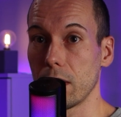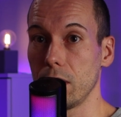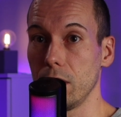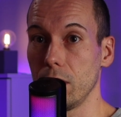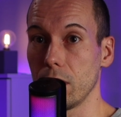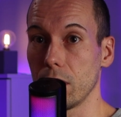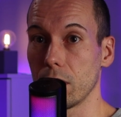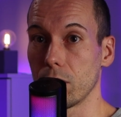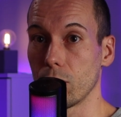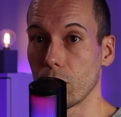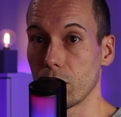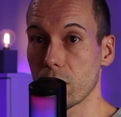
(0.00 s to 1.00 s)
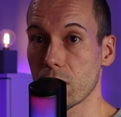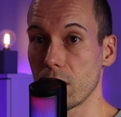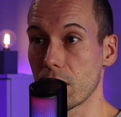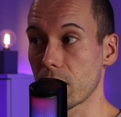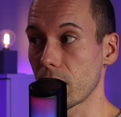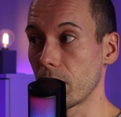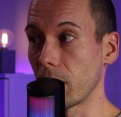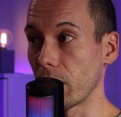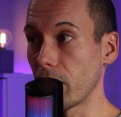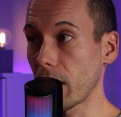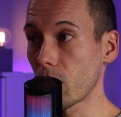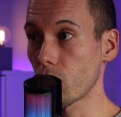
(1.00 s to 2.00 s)
die Nonces mal
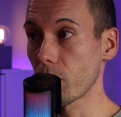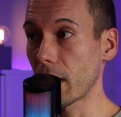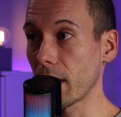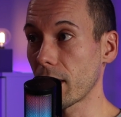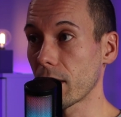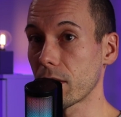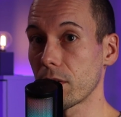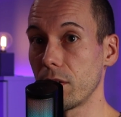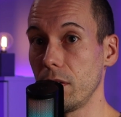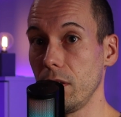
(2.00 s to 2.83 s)
weggespeichert,